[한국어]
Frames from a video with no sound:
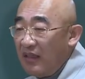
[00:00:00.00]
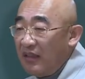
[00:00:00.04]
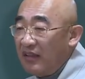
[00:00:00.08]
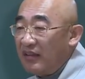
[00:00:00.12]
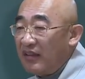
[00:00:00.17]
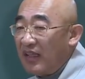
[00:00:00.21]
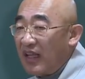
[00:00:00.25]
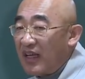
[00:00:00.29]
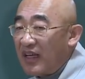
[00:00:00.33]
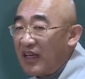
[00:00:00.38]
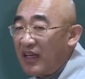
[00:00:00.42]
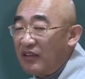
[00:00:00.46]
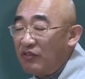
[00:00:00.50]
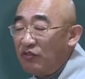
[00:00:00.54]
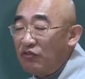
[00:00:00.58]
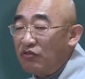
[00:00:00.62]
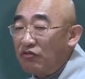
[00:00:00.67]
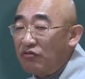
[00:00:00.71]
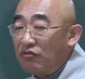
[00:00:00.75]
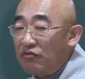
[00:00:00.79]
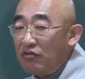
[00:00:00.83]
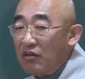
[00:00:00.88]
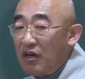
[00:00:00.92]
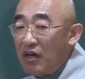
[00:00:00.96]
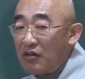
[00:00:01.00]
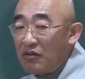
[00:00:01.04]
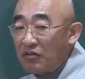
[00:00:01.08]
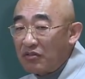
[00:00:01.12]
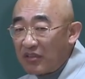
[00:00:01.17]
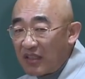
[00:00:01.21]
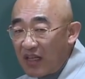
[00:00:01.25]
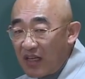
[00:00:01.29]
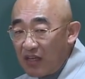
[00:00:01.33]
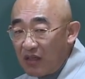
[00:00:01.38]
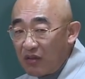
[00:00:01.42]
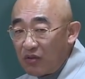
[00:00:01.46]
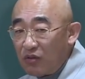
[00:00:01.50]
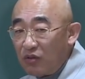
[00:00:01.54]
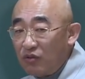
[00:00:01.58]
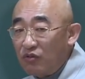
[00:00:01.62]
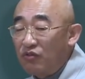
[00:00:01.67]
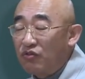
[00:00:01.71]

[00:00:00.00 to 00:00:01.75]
내가 누구하고 살고